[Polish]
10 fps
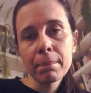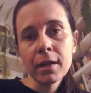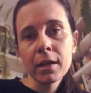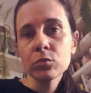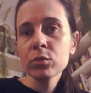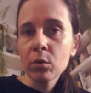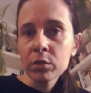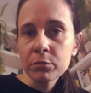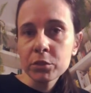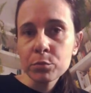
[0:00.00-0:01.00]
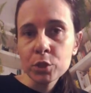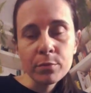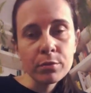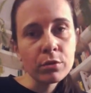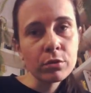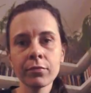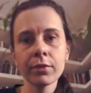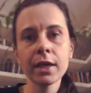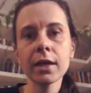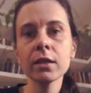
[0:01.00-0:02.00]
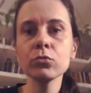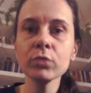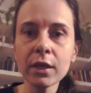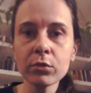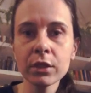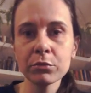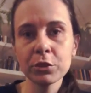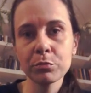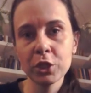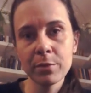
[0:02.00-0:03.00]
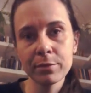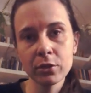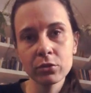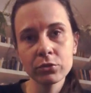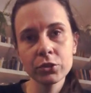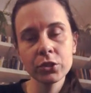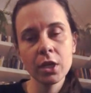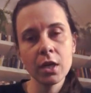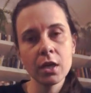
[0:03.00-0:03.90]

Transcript: ale udało nam się przebrnąć, ale udało nam się przebrnąć